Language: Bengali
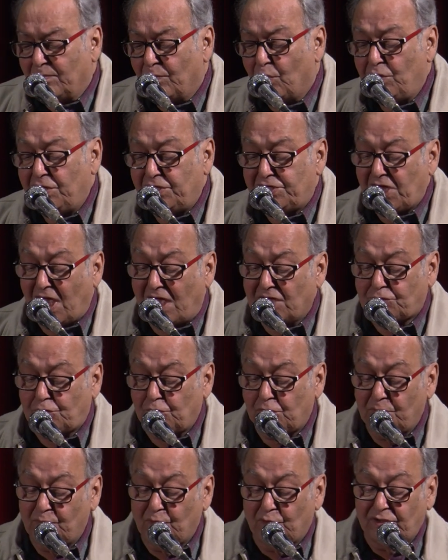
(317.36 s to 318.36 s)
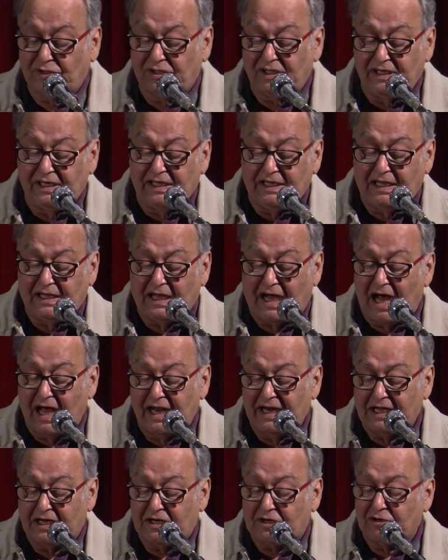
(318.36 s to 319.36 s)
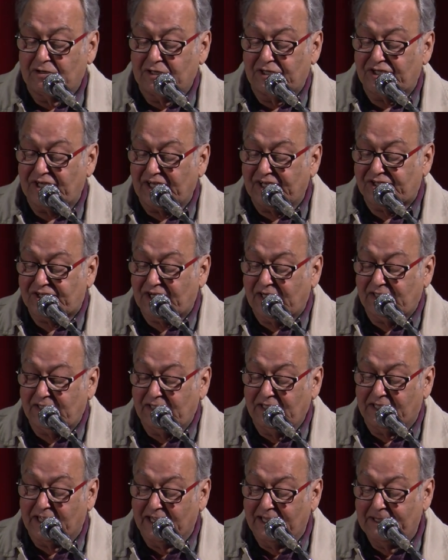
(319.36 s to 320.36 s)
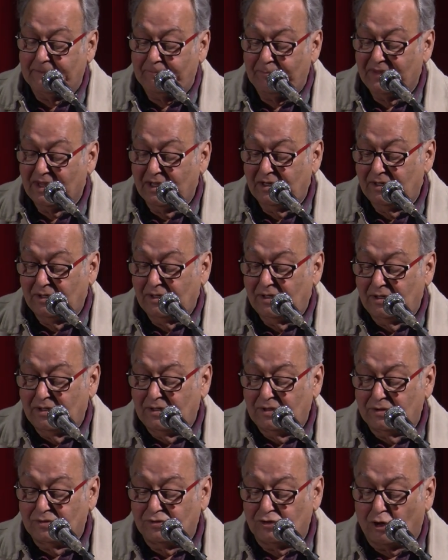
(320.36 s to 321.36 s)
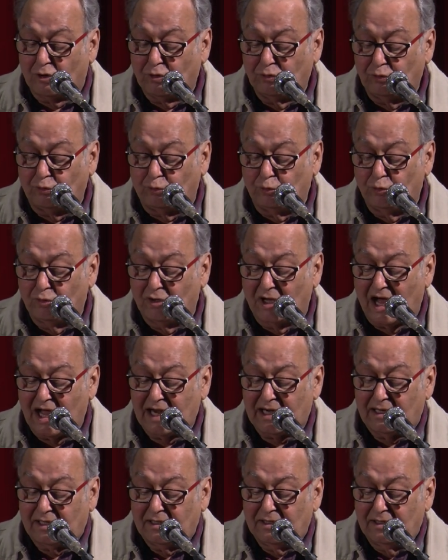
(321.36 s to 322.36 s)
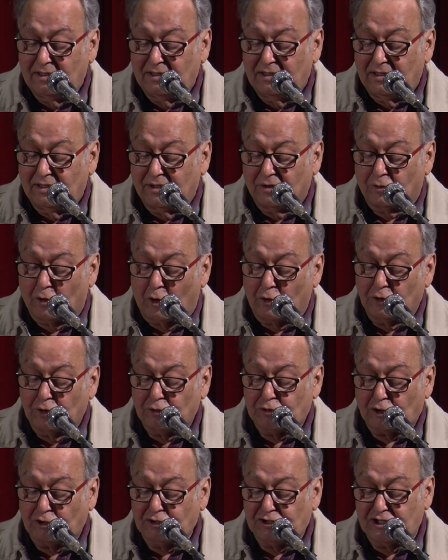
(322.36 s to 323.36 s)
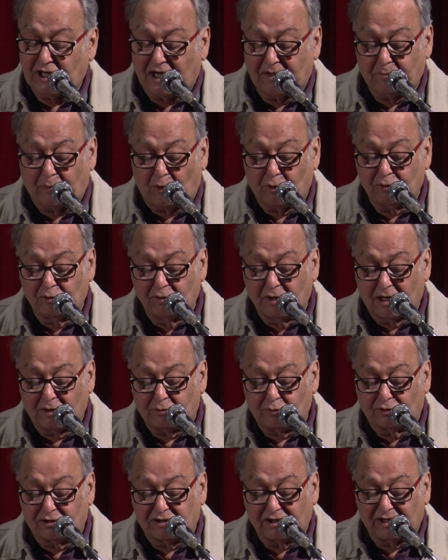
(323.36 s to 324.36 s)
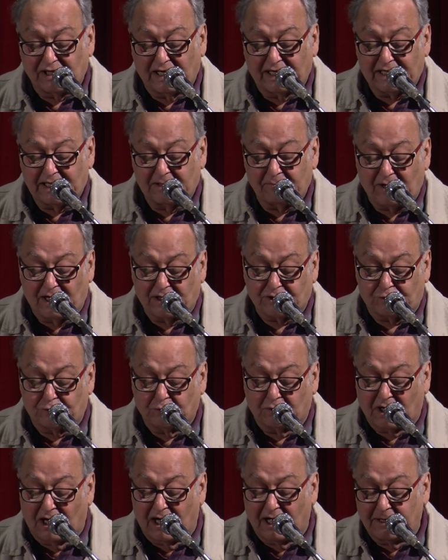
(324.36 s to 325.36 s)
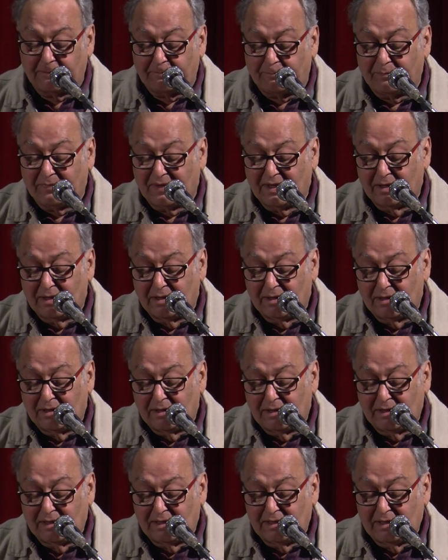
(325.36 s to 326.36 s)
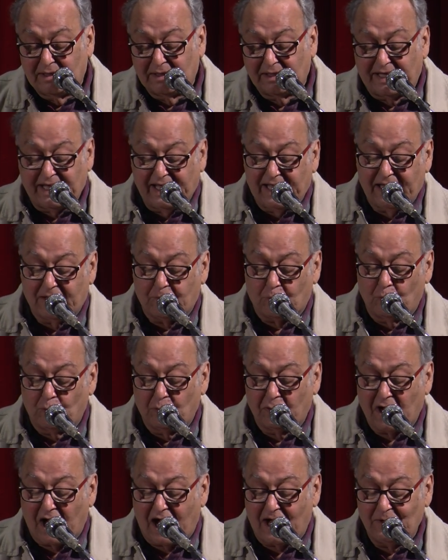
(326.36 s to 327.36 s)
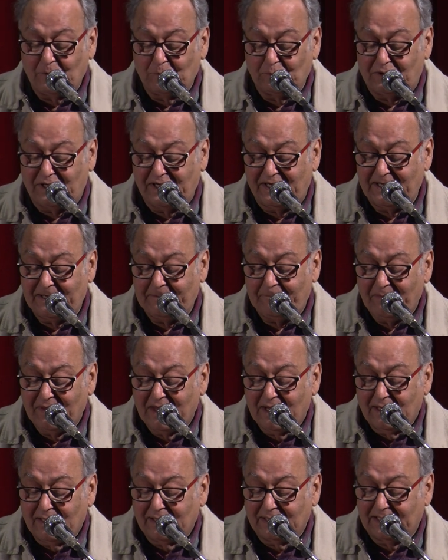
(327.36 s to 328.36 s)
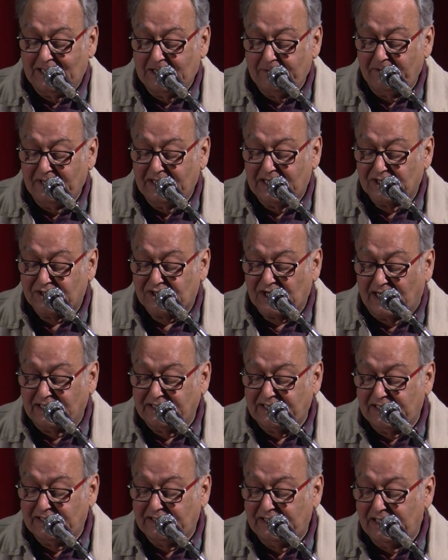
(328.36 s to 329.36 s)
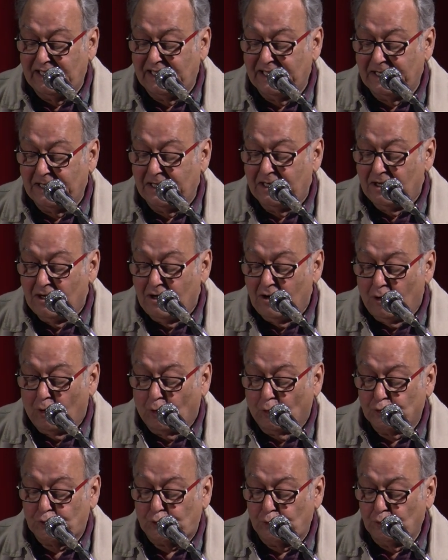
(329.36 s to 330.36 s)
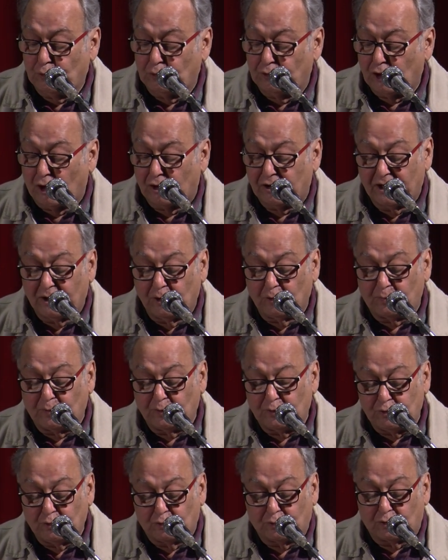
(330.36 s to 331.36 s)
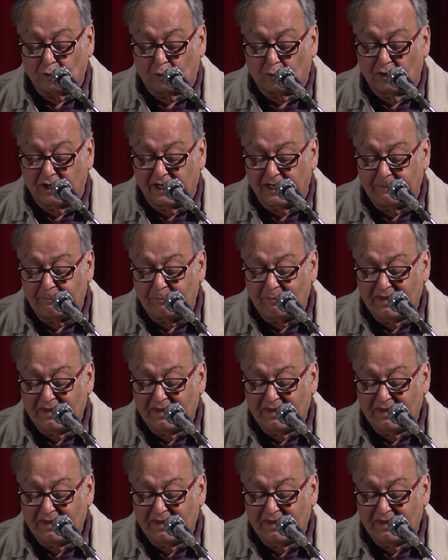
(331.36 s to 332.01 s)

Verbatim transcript: মহিষাসুর মর্দিনী আলেখ্যর শেষের দিকে যখন দুর্গার রণসজ্জার বর্ণনা করতে থাকেন ভাষ্যকার কে কোন আয়ুধে দেবীকে সাজিয়ে দিলেন অসুর দলের উপযুক্ত করে